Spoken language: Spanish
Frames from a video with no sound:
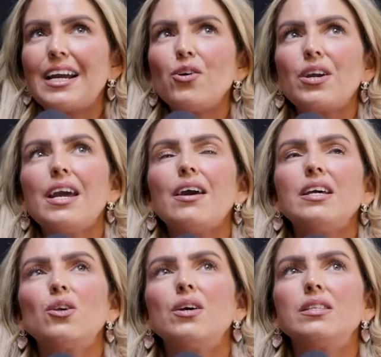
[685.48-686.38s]
Creo que
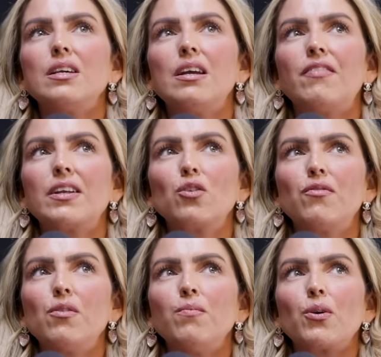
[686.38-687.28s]
es, es el frasco
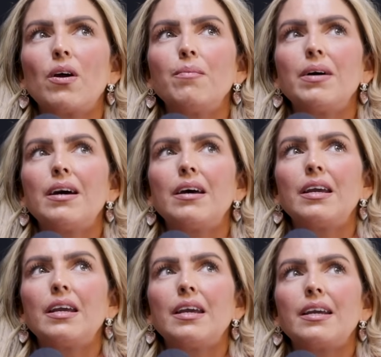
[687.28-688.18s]
fue un programa
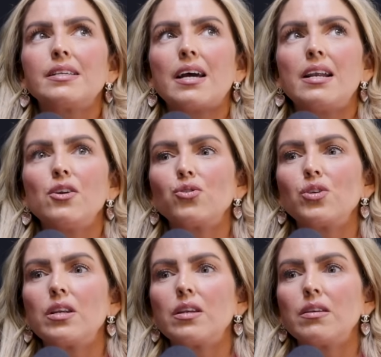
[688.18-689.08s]
eh, que salió
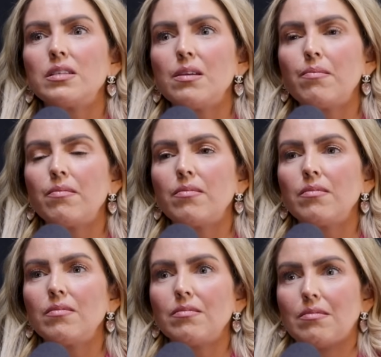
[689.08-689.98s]
sin... sin
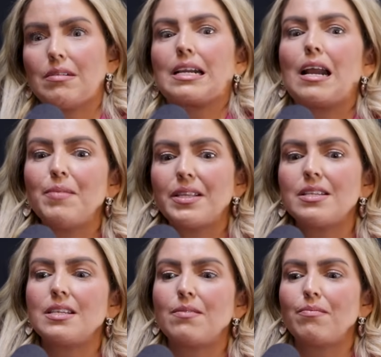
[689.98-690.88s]

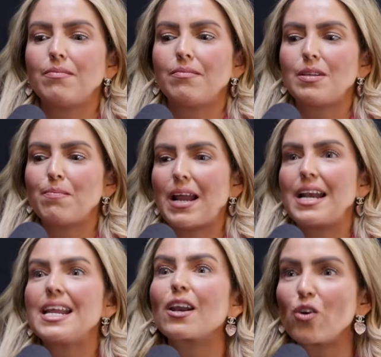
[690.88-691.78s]
realmente sin, sin,
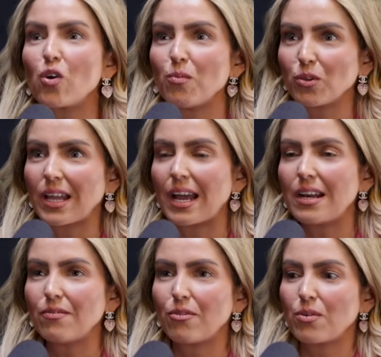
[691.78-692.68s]
planearlo como
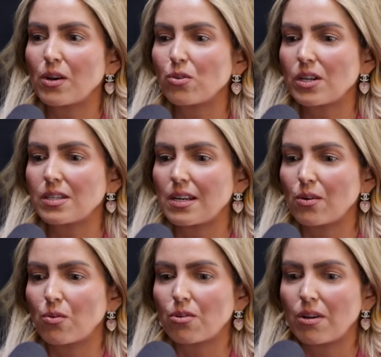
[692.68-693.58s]
tal, fue una cosa que se le
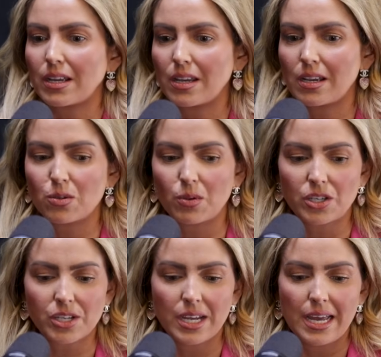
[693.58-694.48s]
ocurrió a Kike
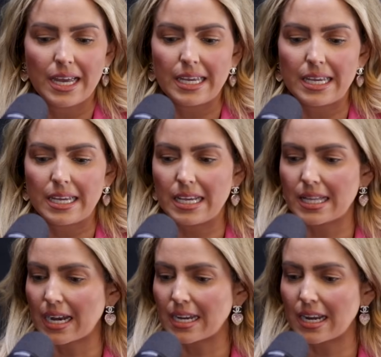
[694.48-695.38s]
Switch y,
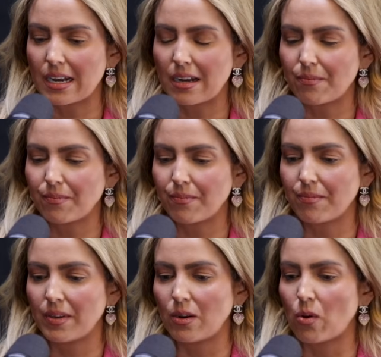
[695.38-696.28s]
Daniel
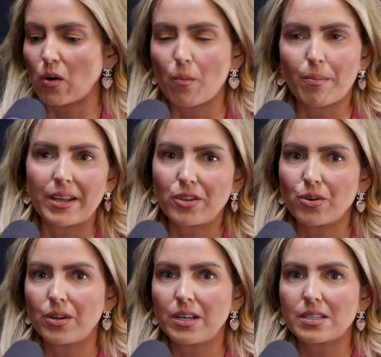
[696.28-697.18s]
eh, lo
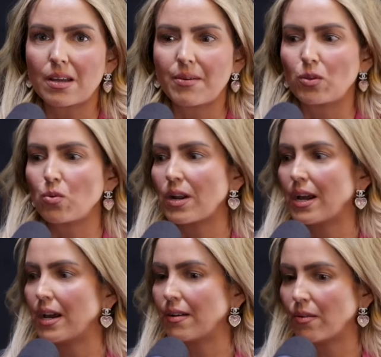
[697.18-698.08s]
acompañó en esta
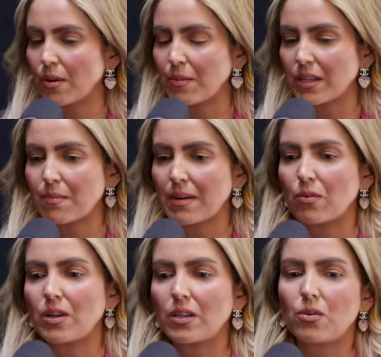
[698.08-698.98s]
aventura, obviamente
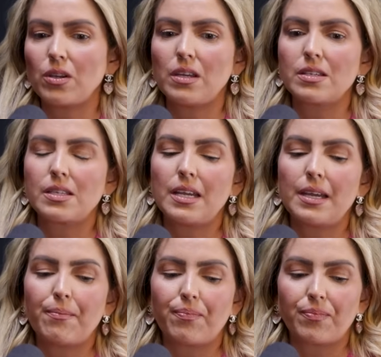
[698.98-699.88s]
Mao Nieto y
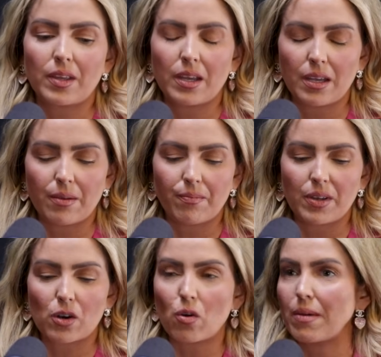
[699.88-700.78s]
este mm, em,
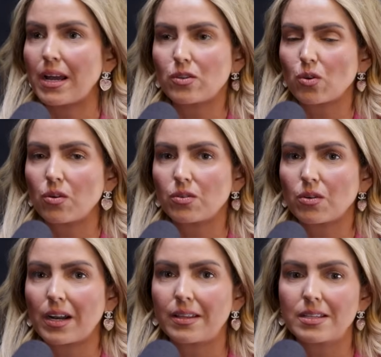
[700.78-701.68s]
Román son,
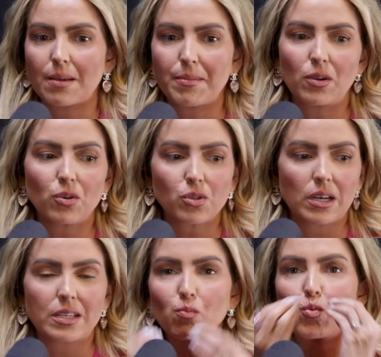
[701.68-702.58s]
son, grandes amigos y
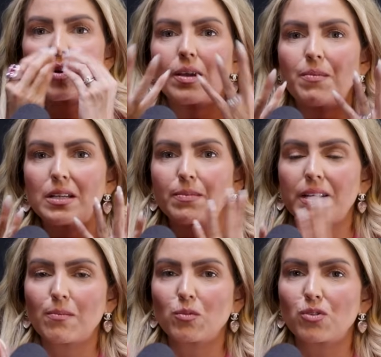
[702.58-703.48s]
les, también les
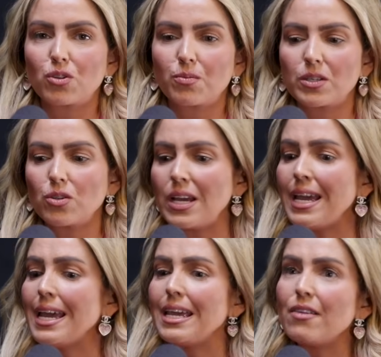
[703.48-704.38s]
mandamos muchos besos
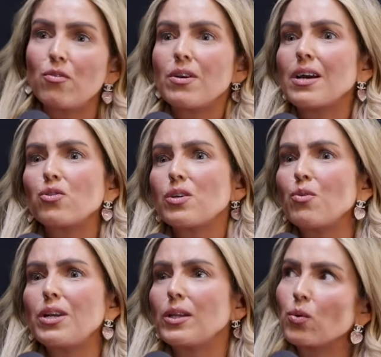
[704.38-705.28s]
y fue una cosa
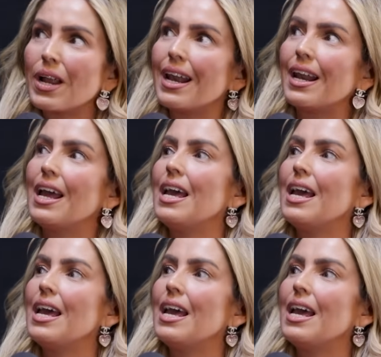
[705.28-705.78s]
muy natural,